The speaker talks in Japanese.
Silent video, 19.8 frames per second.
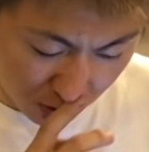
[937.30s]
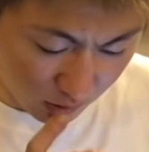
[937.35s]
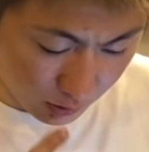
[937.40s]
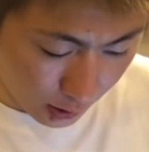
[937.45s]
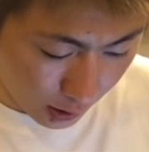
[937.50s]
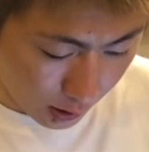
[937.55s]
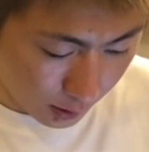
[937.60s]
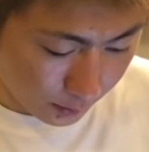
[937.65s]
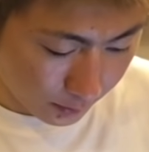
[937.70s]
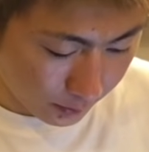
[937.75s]

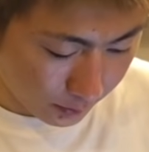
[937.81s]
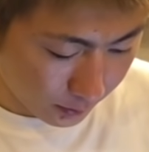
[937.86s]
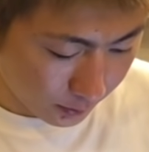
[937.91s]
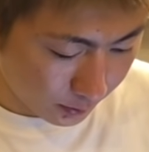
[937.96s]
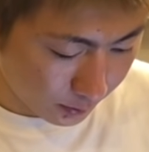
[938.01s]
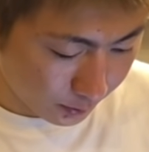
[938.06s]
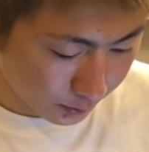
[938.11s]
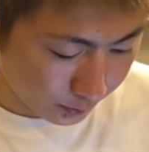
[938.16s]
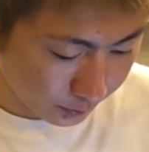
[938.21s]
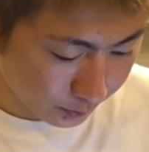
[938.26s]
ね、う
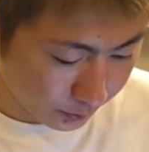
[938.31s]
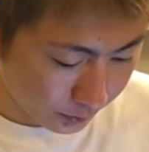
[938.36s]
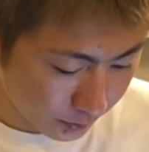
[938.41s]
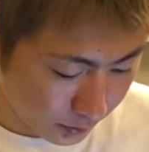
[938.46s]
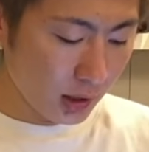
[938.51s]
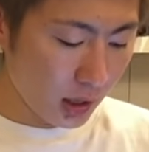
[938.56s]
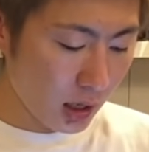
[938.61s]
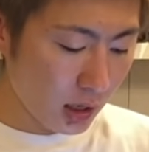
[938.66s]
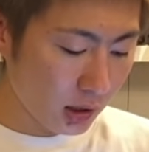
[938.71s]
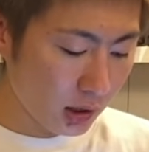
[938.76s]
ん、
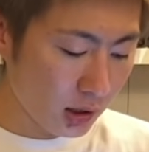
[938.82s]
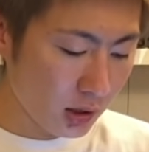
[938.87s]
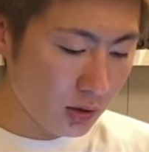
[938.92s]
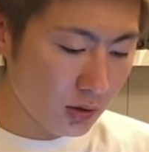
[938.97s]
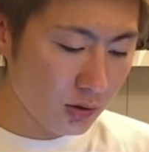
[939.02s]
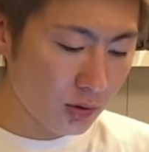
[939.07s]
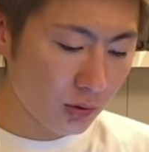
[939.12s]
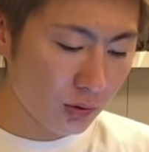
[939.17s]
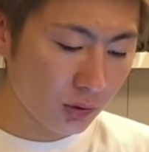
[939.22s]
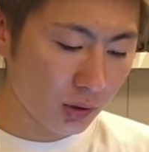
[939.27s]
でヒール
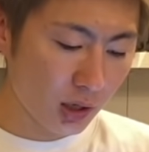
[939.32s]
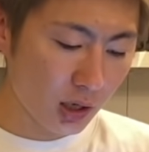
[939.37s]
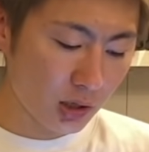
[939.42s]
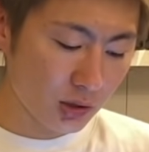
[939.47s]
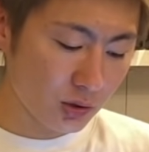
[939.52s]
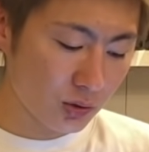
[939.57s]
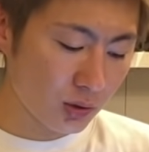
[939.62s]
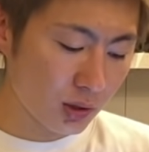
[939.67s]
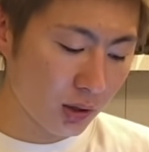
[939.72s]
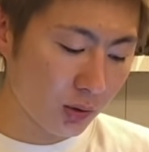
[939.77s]
の形
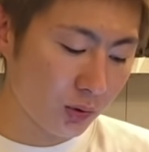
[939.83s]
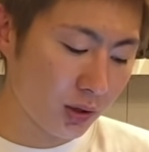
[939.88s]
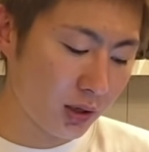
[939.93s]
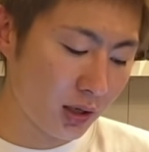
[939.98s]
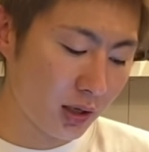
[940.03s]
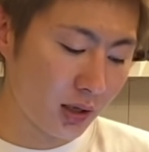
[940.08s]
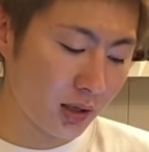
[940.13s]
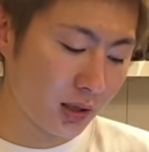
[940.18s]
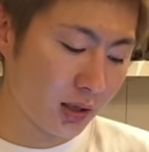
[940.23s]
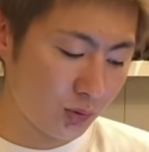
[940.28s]
状がこ
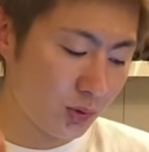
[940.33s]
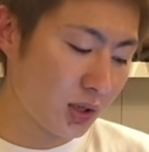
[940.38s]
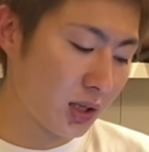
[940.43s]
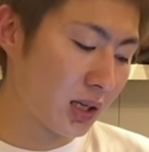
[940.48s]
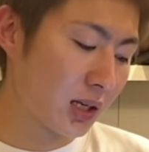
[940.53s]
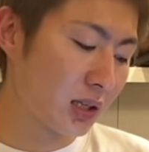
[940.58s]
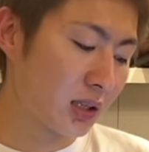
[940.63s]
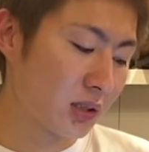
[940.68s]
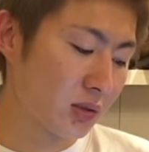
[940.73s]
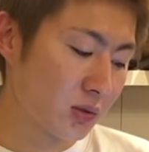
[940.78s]
れ上か
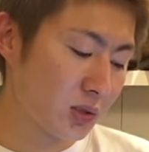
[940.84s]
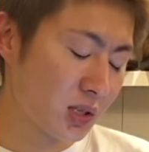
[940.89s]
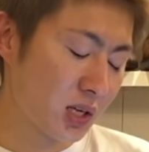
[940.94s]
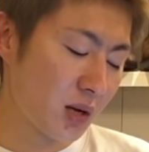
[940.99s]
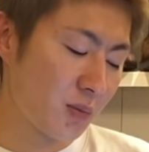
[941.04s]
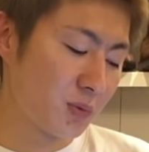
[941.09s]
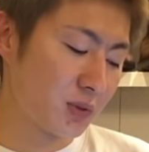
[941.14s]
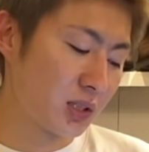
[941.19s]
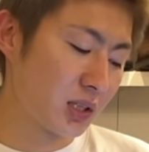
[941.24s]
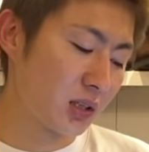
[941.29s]
らの
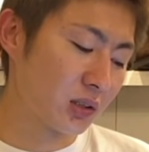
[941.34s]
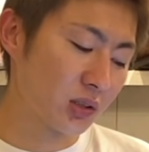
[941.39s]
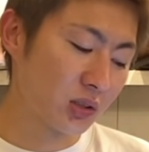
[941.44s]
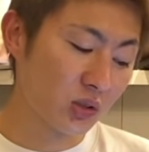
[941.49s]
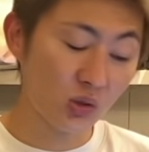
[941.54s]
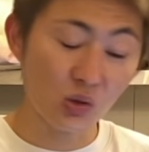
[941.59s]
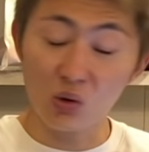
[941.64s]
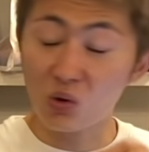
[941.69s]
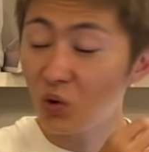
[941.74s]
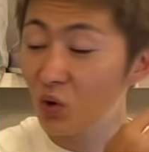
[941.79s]
シェイプじゃなくてちょっ
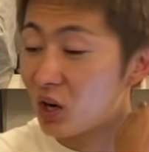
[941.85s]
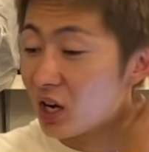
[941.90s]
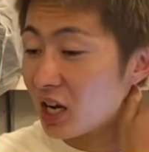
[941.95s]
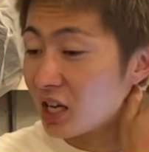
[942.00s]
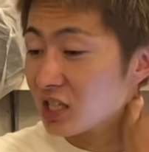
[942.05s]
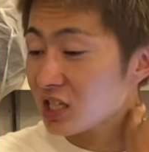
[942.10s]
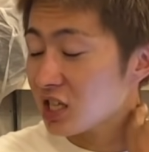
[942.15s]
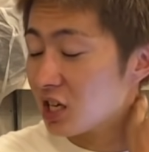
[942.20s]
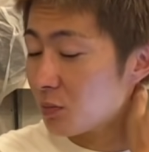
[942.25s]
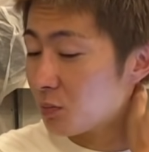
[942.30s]
と
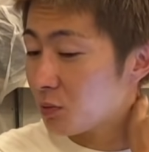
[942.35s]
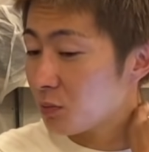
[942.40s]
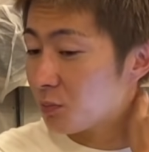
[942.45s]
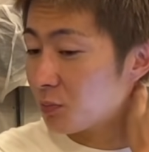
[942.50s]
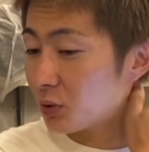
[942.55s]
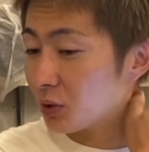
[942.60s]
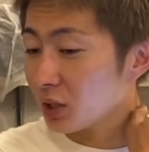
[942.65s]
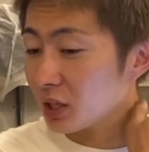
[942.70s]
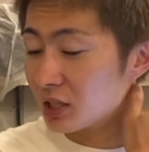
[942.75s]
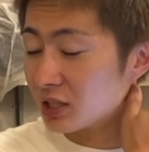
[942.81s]
ロカーシェイプっぽ
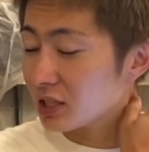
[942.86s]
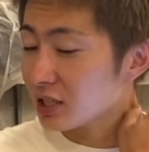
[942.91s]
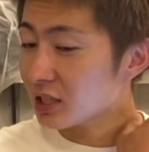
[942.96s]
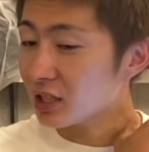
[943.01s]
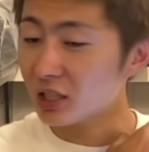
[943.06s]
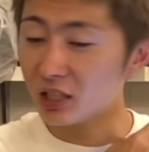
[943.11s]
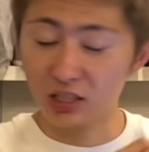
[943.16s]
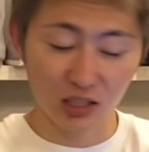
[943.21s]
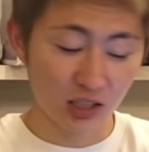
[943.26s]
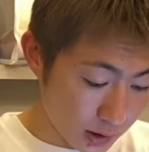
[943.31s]
い感じか
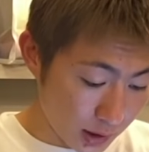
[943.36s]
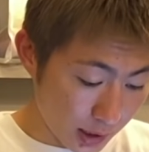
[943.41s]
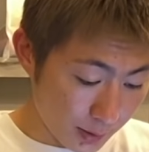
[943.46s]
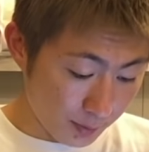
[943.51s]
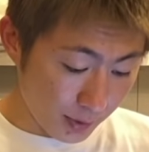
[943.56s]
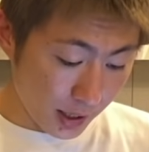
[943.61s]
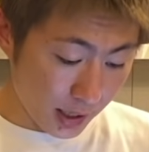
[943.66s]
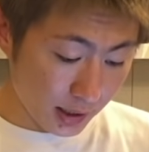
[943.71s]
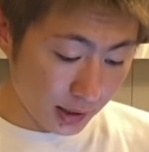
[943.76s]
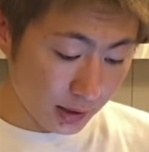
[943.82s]
な
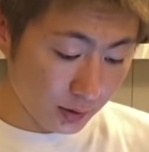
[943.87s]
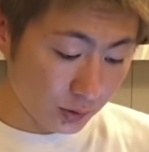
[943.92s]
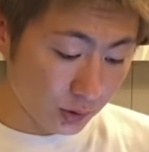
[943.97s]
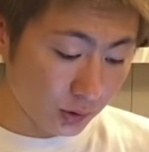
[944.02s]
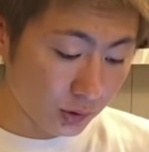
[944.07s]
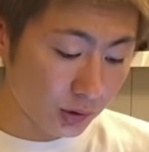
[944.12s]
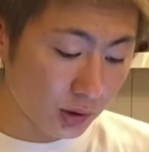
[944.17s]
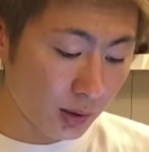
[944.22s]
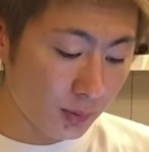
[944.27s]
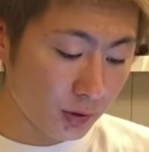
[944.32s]
前
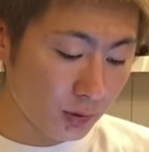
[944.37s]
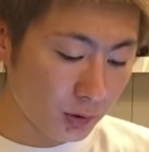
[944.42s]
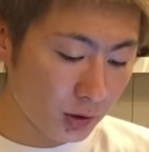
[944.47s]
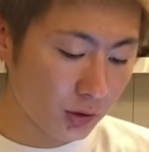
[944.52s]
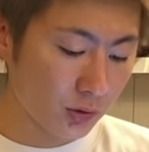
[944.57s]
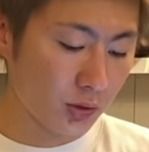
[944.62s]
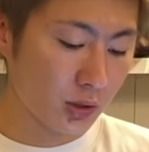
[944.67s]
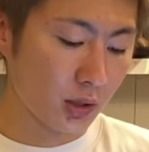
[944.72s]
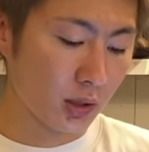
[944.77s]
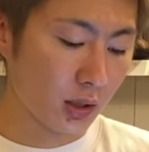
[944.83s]

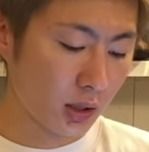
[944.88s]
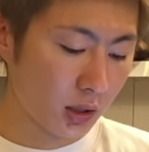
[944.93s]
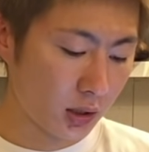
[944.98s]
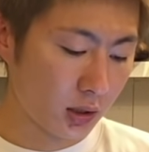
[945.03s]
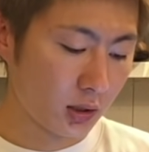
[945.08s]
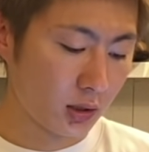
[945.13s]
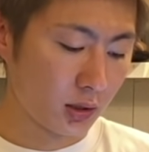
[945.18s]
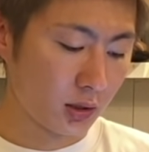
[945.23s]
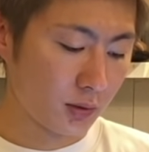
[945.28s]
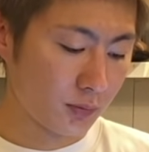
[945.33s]
フロントダブルミットしてんな
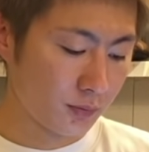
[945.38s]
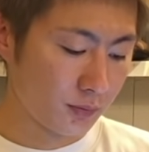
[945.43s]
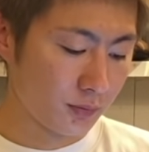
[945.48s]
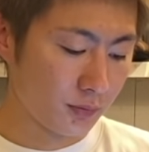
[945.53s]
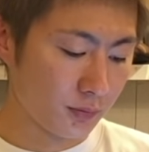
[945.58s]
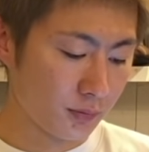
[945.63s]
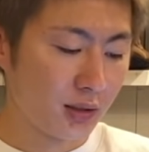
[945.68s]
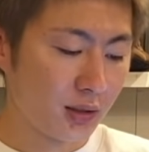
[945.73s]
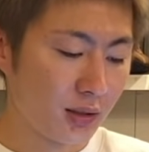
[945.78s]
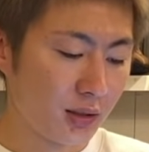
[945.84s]
いうん
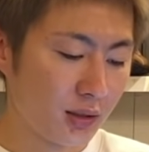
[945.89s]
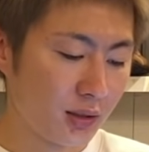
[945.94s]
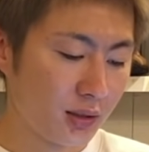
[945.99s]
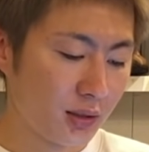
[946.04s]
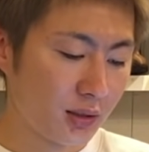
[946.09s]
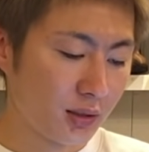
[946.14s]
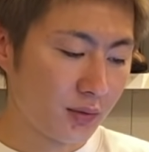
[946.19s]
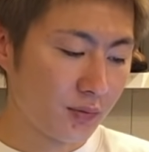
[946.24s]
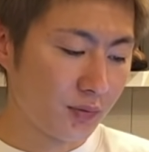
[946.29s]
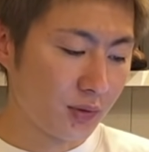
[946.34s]
メリハリ
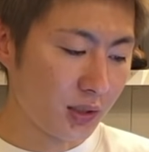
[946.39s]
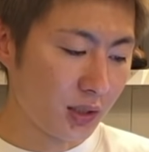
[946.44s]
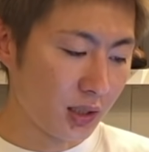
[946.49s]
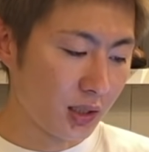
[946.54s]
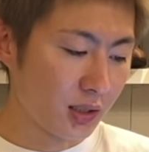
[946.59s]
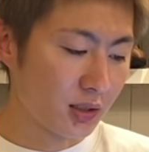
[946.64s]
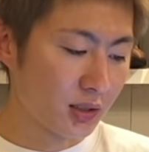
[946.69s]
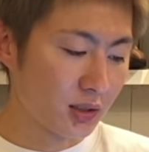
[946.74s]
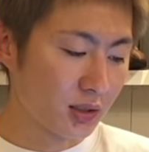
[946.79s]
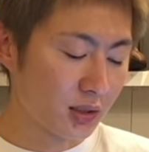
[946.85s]
が
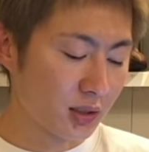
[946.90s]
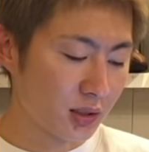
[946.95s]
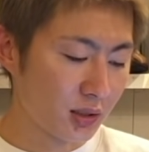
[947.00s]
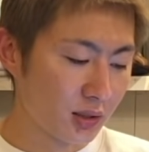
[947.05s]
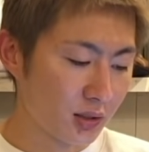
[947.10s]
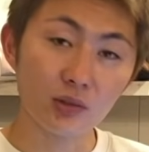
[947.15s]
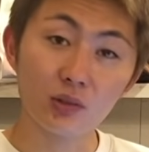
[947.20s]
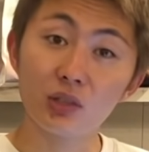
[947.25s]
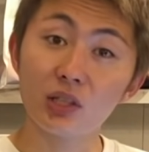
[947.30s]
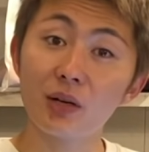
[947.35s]
メリハリですね
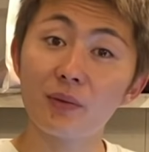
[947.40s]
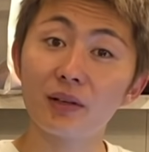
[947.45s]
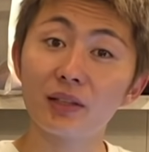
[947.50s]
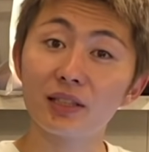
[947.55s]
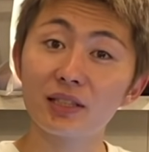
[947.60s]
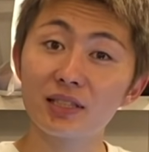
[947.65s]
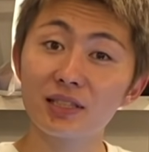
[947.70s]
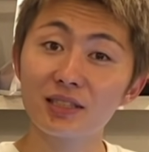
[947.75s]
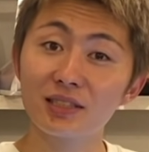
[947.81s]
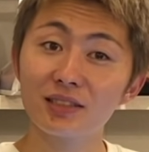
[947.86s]
グラマーで
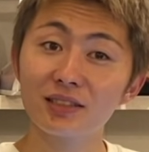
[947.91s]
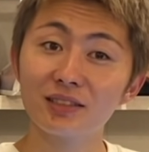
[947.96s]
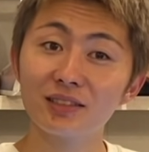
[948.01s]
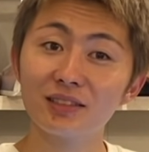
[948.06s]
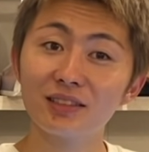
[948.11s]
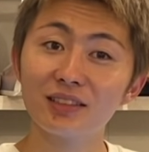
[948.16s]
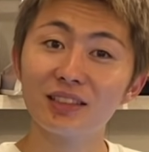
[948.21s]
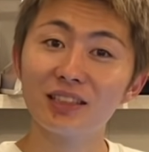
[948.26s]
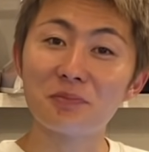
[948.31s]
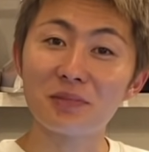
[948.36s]
す、は
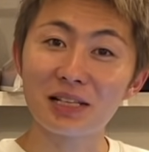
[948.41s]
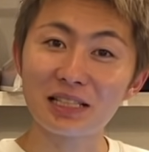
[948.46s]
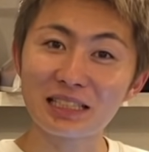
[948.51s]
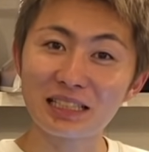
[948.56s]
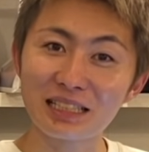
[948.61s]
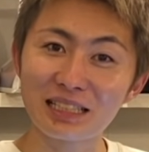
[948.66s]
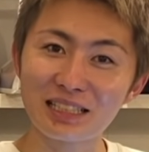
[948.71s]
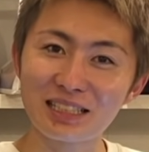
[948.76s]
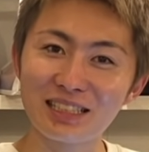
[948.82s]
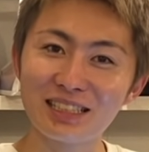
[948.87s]
い、まさ
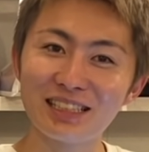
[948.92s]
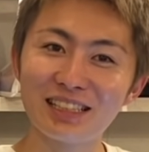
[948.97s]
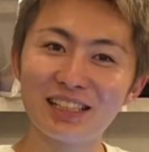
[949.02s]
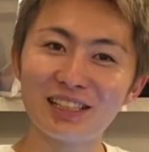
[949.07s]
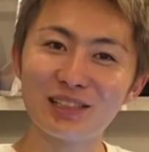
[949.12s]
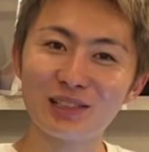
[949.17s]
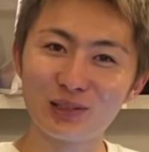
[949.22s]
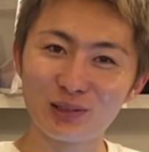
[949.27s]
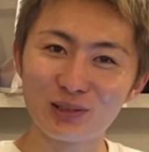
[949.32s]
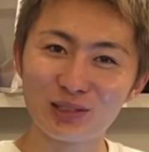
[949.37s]
に椎名
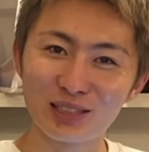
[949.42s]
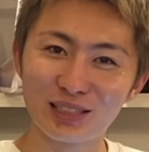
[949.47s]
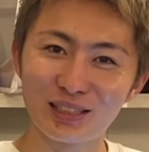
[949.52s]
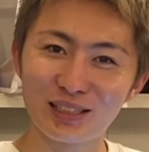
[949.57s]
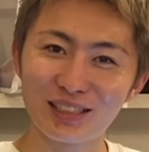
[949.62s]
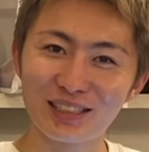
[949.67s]
林檎さんで